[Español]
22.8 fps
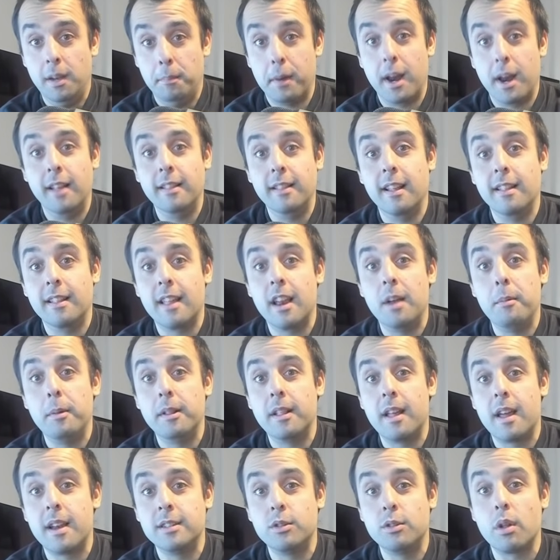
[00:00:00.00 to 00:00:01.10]
para intentar
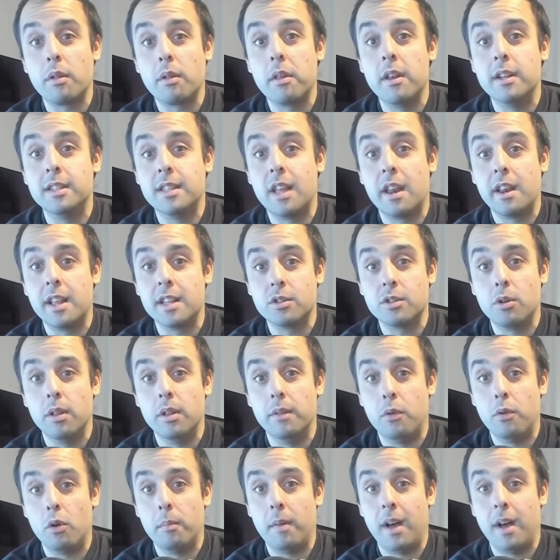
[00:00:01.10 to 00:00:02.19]
evitar situaciones de riesgo de
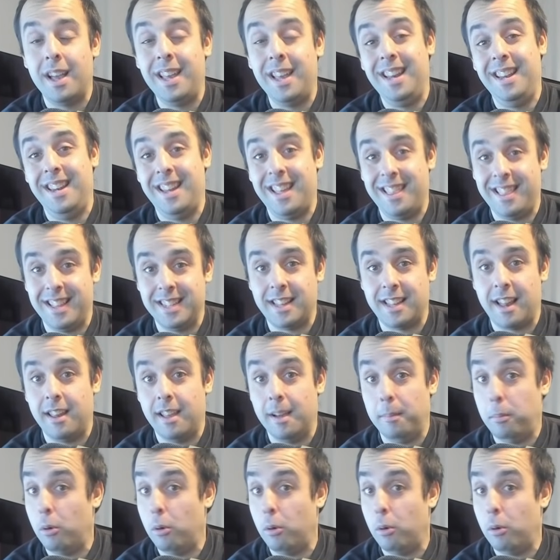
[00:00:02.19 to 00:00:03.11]
forma innecesaria,